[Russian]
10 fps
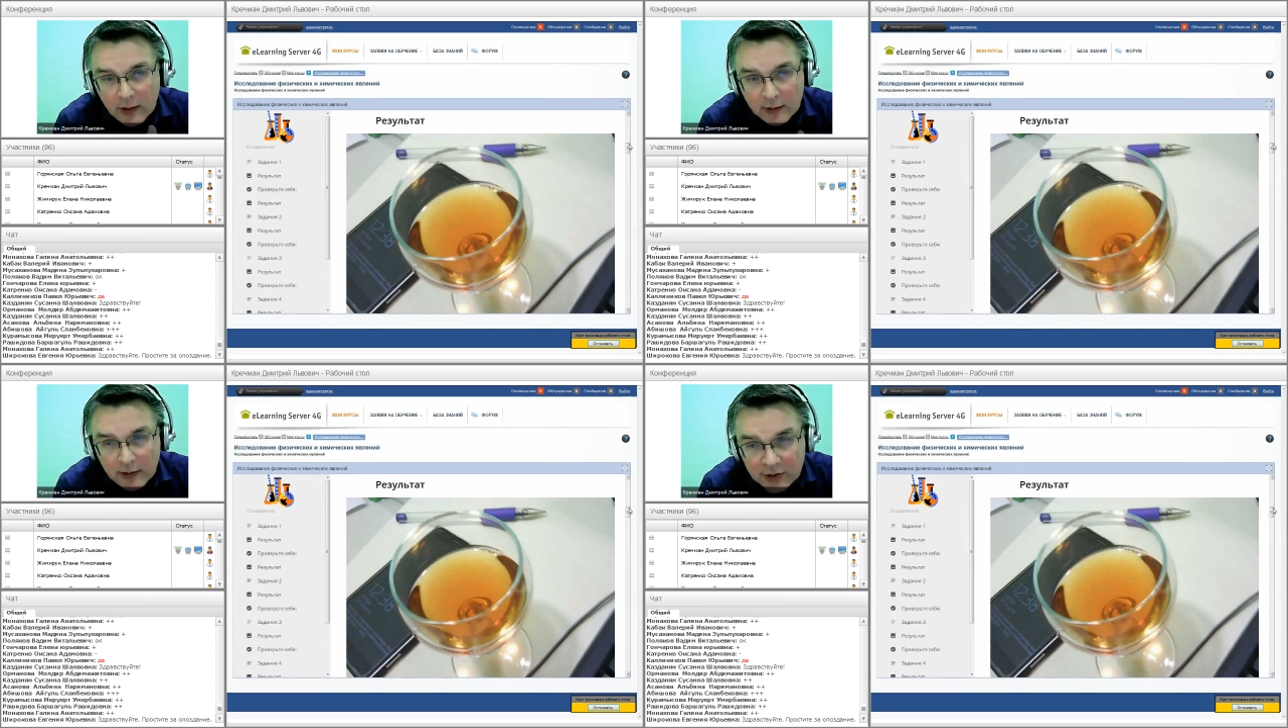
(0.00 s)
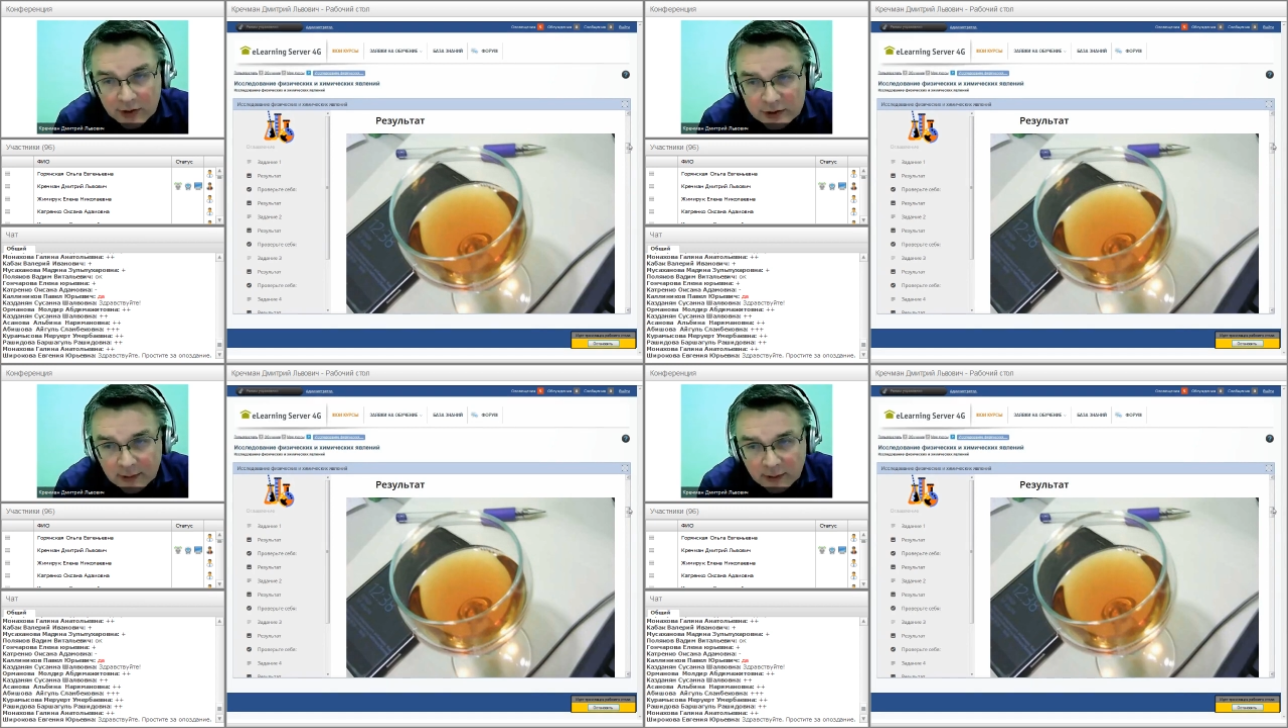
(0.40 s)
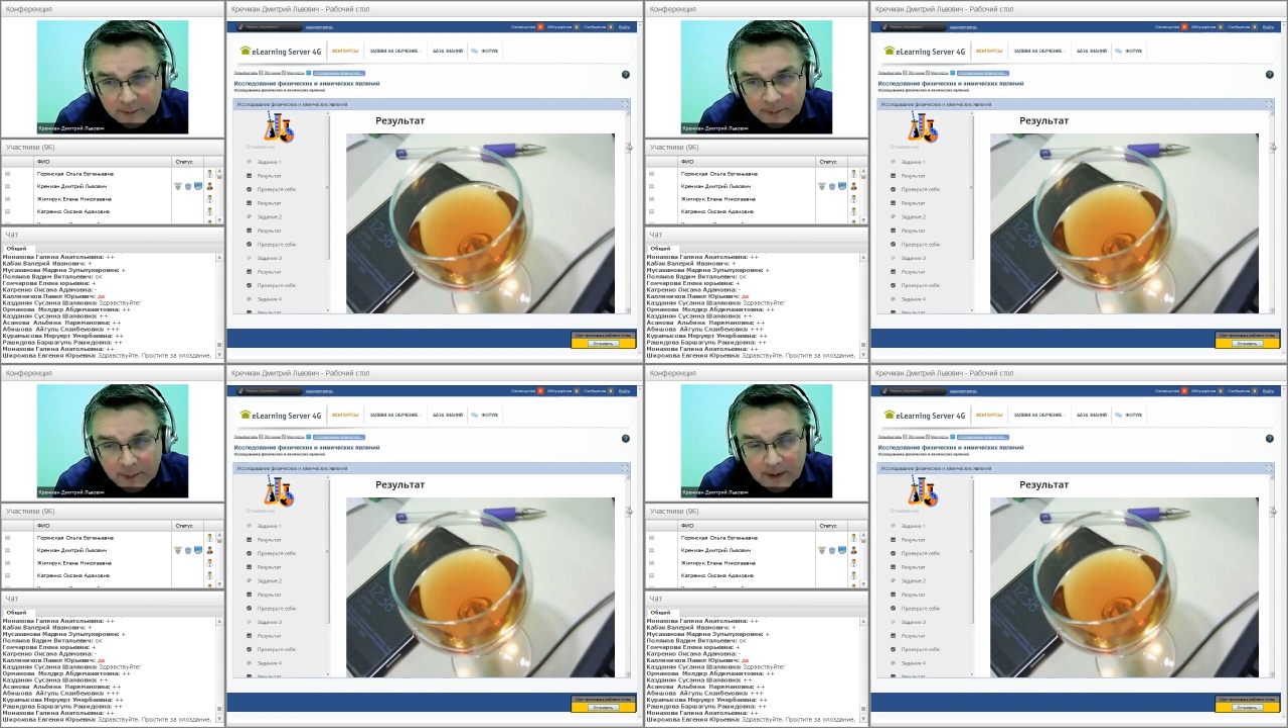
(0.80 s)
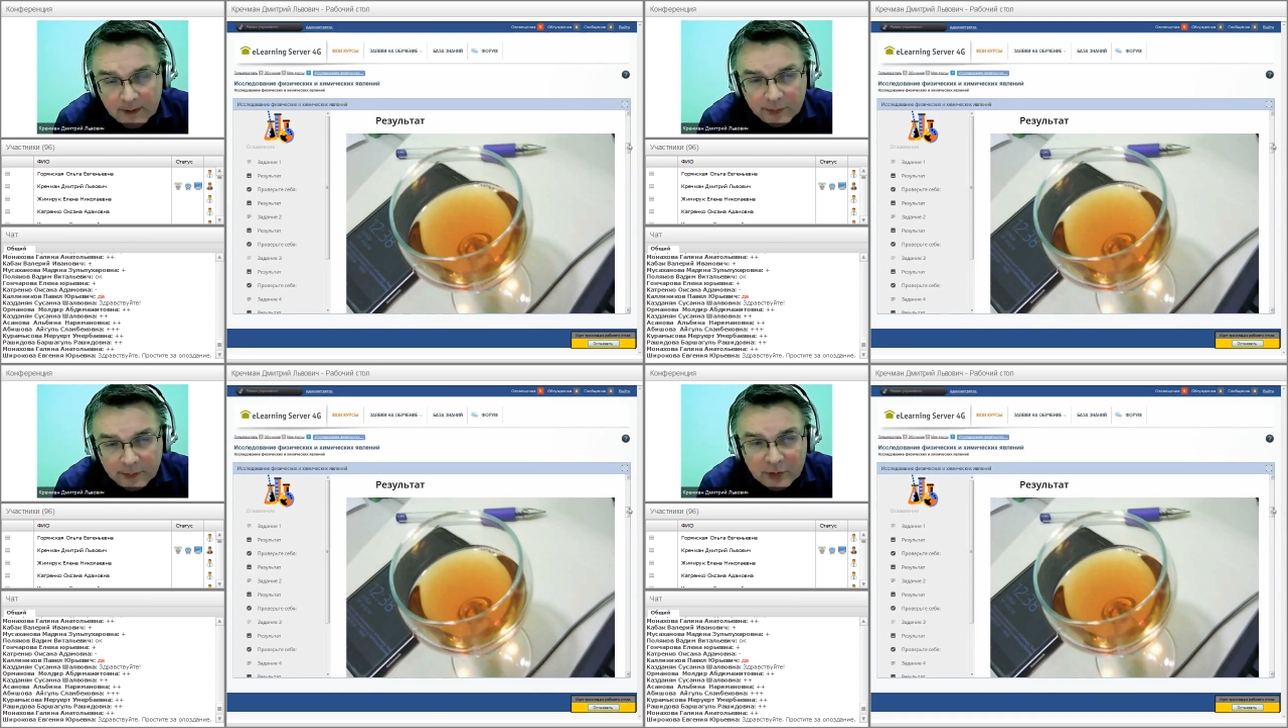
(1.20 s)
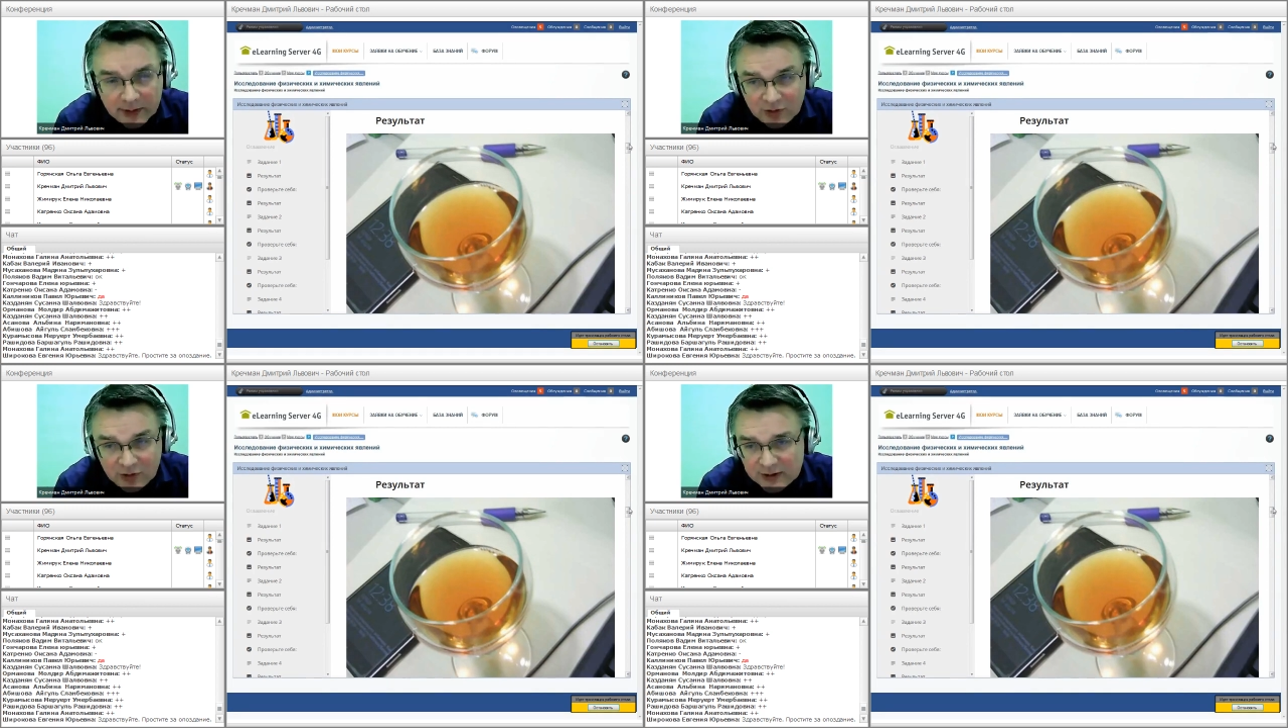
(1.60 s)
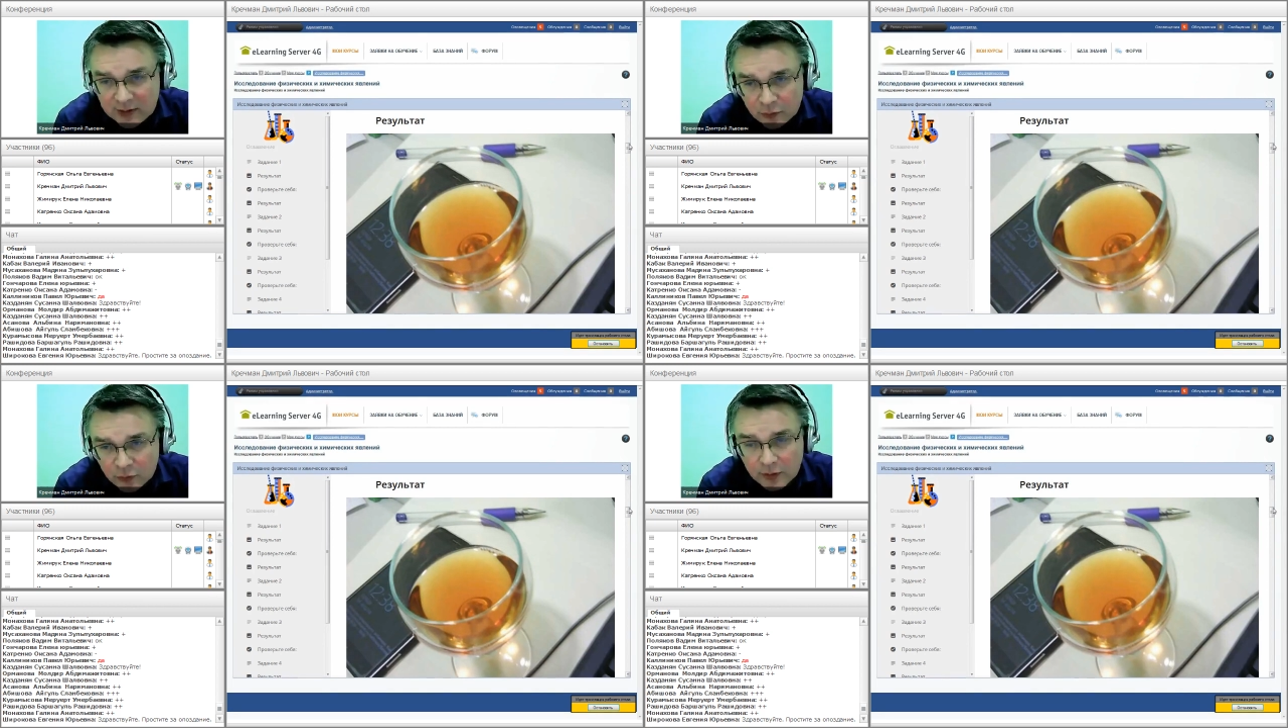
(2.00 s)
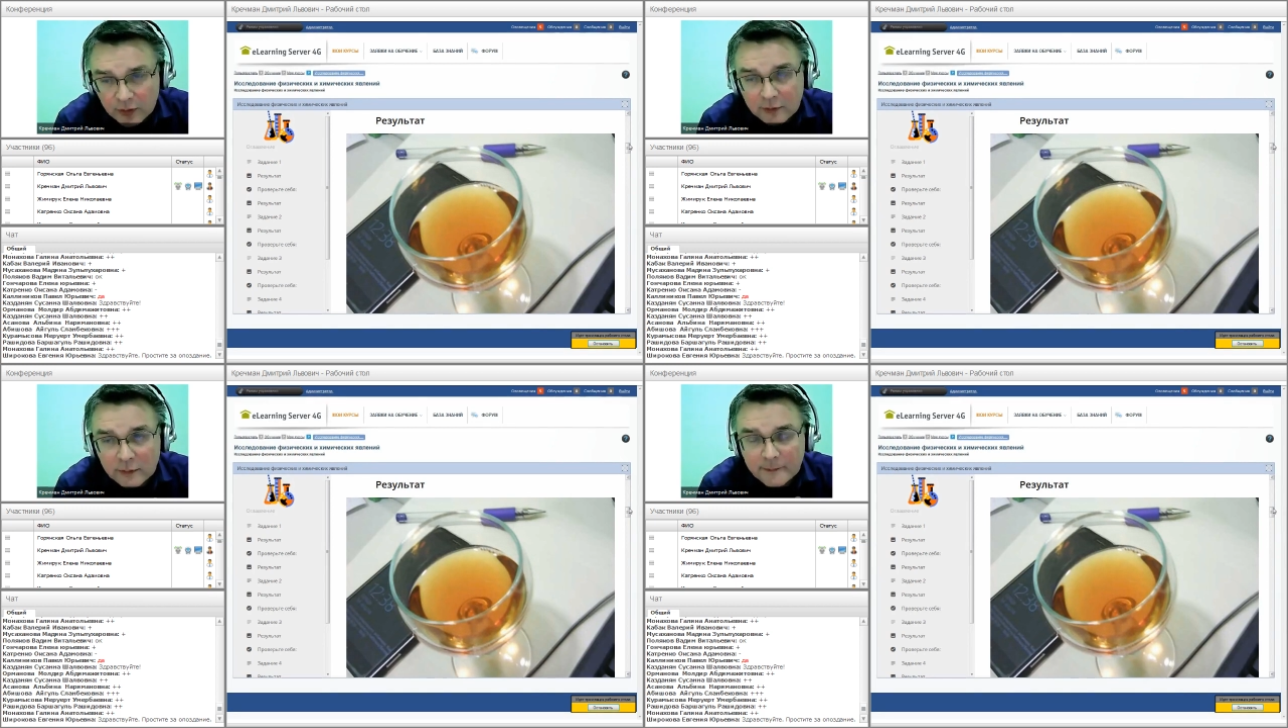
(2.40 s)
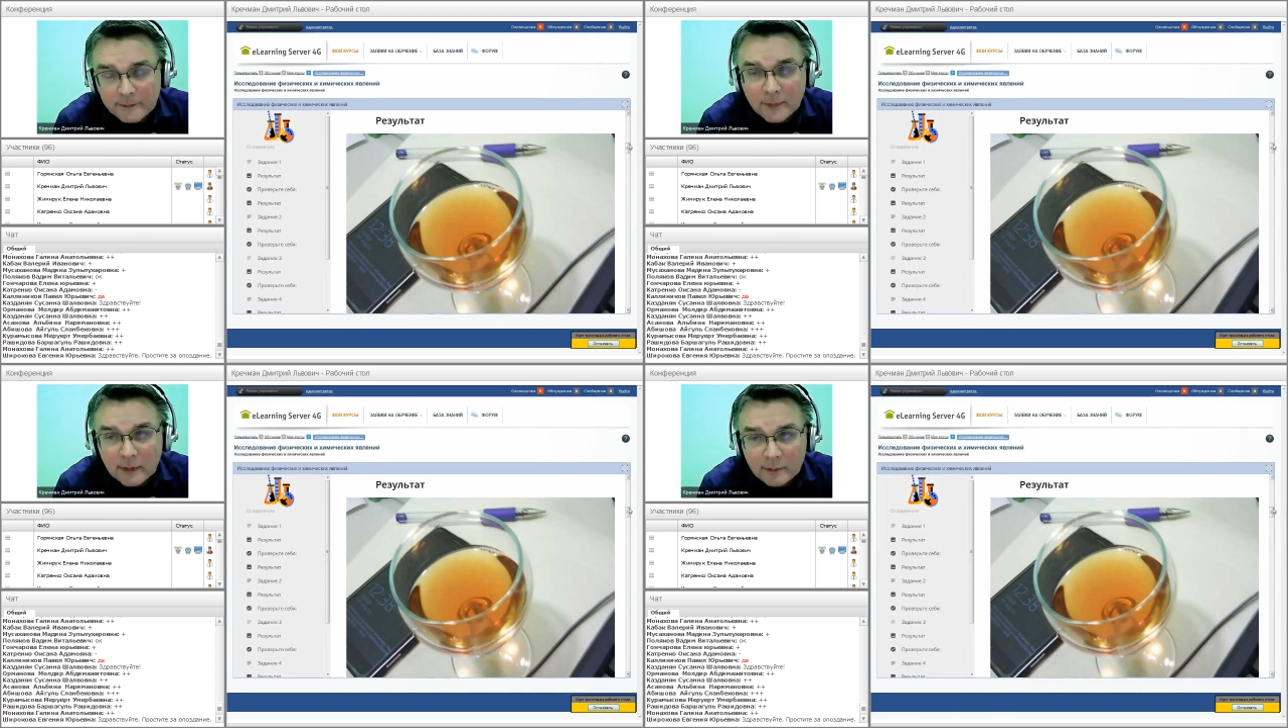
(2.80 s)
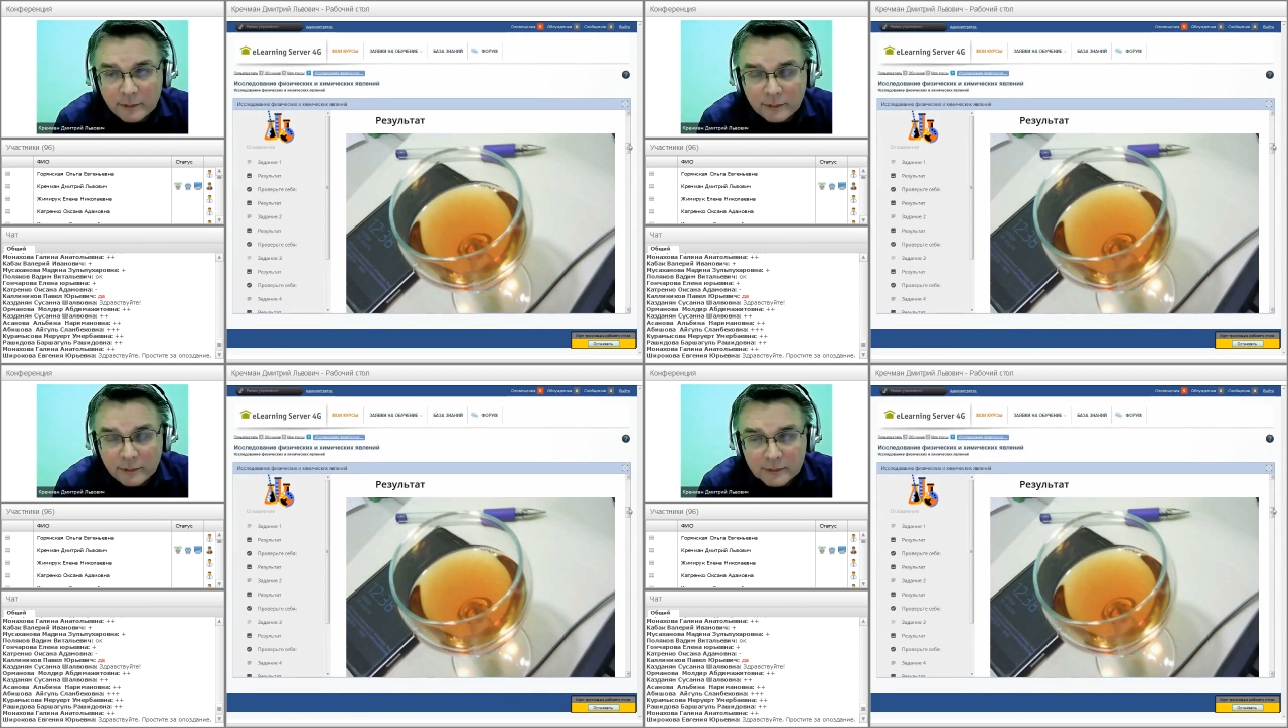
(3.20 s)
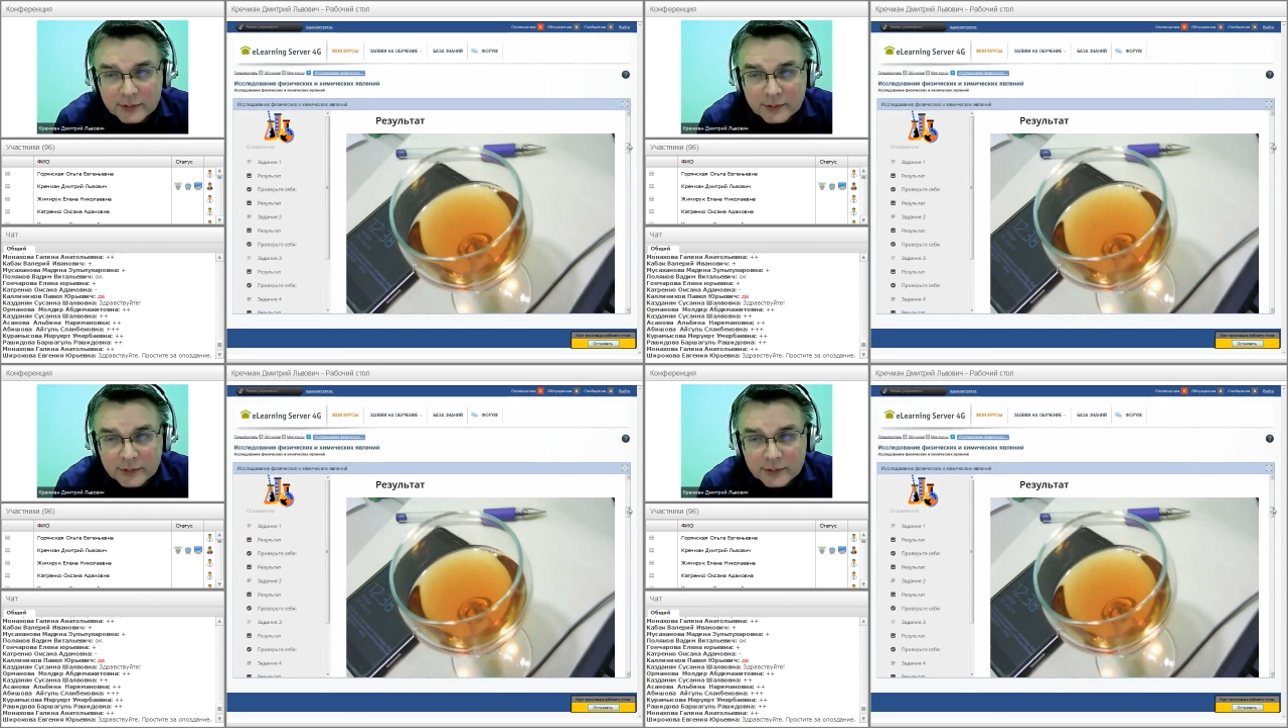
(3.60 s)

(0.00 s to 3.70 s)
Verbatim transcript: Конечно, пример химический, но э,